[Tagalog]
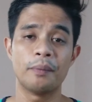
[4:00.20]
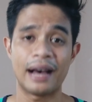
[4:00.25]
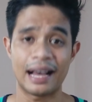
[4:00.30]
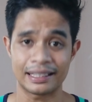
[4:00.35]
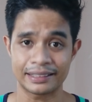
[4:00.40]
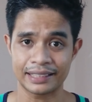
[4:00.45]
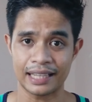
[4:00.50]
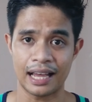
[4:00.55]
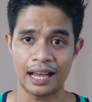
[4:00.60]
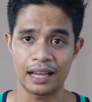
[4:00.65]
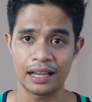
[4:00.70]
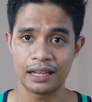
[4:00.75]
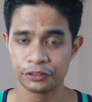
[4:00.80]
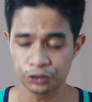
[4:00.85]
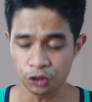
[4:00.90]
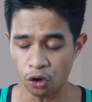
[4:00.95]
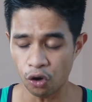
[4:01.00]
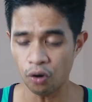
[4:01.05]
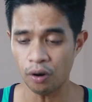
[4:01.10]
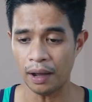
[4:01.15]
umasa.
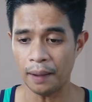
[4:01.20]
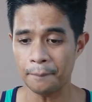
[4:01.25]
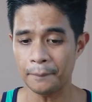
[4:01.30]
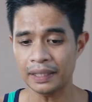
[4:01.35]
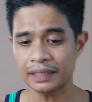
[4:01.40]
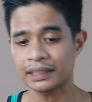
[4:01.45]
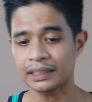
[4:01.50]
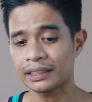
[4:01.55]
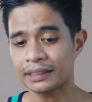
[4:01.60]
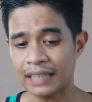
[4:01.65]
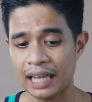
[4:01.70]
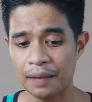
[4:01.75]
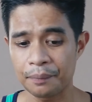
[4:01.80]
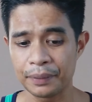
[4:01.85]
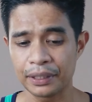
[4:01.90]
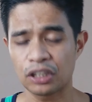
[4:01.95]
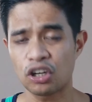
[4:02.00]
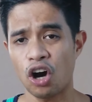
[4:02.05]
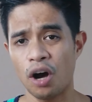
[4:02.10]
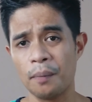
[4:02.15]
So, ang
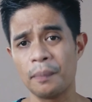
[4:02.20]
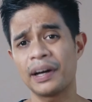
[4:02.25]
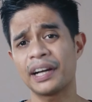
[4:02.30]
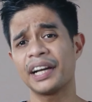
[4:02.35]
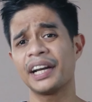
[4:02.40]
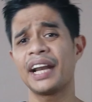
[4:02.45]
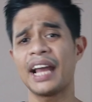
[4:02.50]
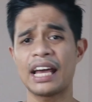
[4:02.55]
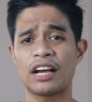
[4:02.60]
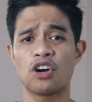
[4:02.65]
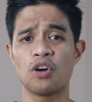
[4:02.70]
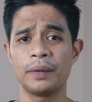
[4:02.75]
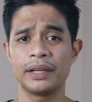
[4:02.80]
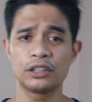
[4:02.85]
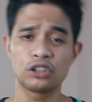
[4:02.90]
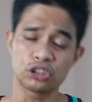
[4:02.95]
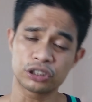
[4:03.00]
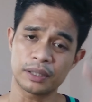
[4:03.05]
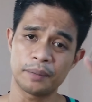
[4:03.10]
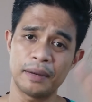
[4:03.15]
masasabi ko, ang
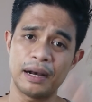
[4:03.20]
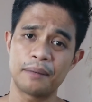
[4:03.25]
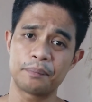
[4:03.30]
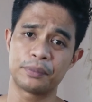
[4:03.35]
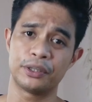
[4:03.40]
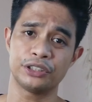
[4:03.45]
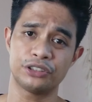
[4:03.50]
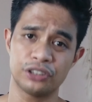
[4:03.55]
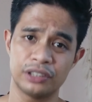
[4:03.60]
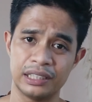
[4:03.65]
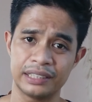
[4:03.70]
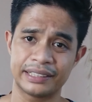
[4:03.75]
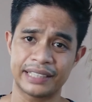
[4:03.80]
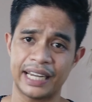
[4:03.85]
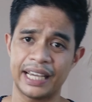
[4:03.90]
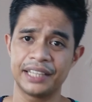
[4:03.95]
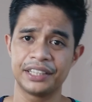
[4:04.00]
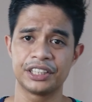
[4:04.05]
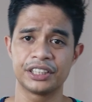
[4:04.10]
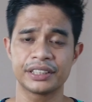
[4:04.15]
marirecommend ko sa mga personal
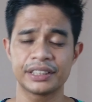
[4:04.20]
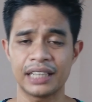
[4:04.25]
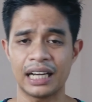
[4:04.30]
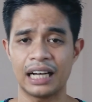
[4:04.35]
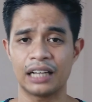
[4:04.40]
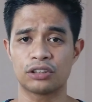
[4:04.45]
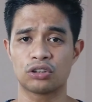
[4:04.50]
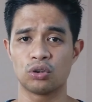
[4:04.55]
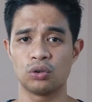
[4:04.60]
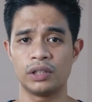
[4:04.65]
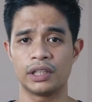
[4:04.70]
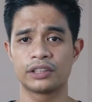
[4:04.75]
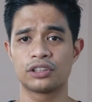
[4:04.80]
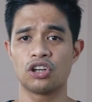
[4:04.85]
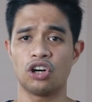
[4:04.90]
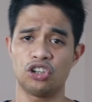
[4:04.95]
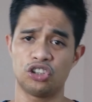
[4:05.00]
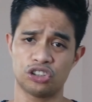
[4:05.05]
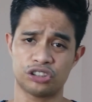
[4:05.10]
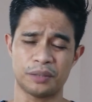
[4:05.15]
trainers na katulad
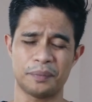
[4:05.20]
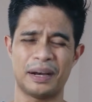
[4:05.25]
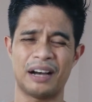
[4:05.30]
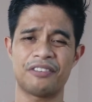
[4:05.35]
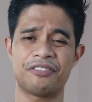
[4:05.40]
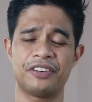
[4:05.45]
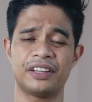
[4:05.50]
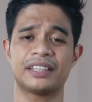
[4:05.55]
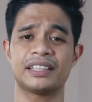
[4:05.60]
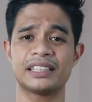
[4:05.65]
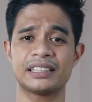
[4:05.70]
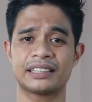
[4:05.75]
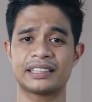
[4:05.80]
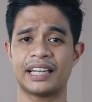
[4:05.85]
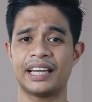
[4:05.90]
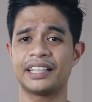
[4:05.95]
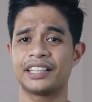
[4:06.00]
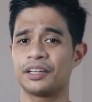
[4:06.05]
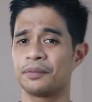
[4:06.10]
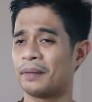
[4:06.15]
ko, no, sa mga fitness
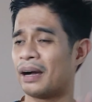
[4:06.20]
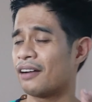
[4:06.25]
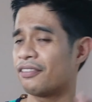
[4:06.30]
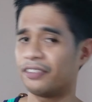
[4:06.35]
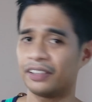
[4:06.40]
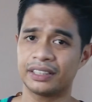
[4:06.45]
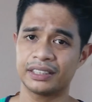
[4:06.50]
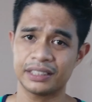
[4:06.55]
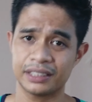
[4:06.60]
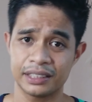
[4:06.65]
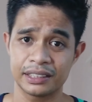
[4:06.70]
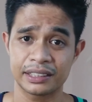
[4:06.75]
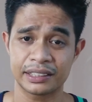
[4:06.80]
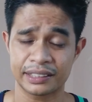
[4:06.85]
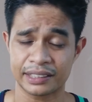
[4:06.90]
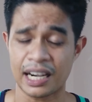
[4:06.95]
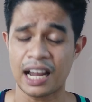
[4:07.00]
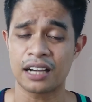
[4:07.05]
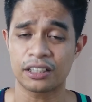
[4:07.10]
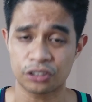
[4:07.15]
trainer, mga fitness
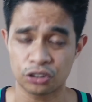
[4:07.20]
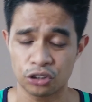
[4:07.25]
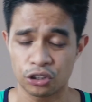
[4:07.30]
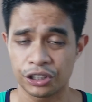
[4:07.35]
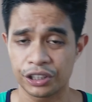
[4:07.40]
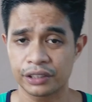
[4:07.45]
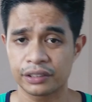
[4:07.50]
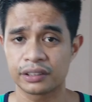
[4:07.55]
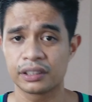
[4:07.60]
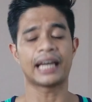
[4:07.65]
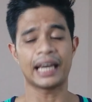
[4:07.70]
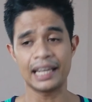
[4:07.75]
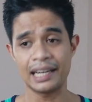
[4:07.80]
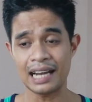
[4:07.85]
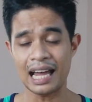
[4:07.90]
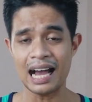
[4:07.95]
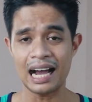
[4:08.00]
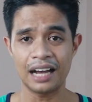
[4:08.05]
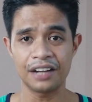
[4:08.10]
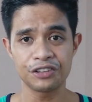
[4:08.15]
instructors,
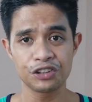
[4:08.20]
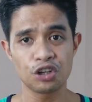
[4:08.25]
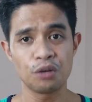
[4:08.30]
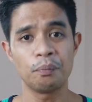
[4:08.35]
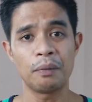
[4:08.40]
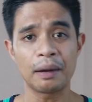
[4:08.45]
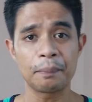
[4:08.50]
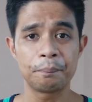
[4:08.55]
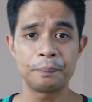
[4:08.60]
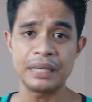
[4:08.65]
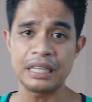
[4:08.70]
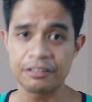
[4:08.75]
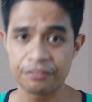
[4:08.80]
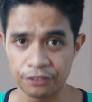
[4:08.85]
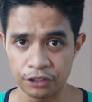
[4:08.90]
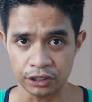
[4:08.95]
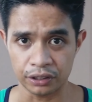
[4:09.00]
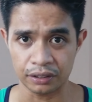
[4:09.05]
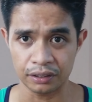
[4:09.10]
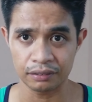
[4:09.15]
kailangan yung
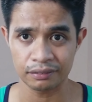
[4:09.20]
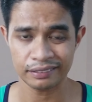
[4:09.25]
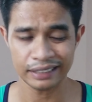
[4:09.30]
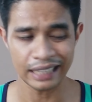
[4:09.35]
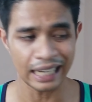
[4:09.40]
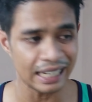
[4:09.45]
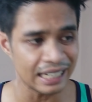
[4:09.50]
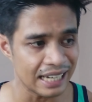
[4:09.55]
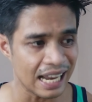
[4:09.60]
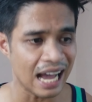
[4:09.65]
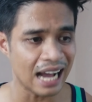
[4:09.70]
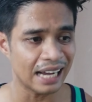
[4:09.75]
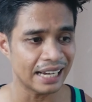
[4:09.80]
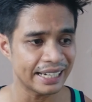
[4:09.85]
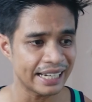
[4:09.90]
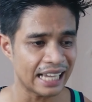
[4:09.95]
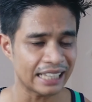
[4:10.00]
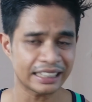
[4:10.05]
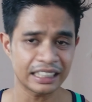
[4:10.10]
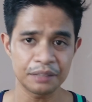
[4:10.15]
mag-pivot. Kailangan
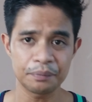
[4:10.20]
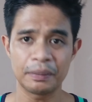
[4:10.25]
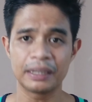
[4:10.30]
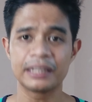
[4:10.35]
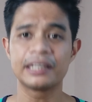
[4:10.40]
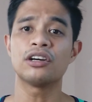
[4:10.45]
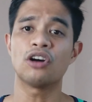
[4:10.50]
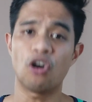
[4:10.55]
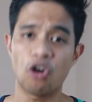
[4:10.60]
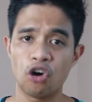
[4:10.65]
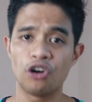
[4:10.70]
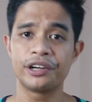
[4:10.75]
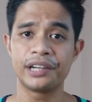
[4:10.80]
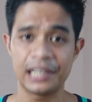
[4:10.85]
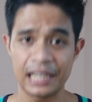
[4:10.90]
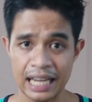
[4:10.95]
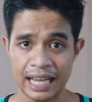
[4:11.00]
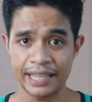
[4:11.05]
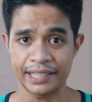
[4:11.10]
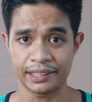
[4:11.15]
natin maging
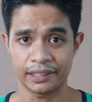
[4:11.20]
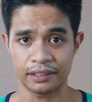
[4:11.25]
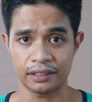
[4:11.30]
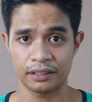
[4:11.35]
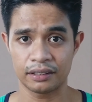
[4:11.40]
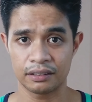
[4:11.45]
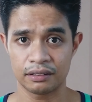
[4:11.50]
online.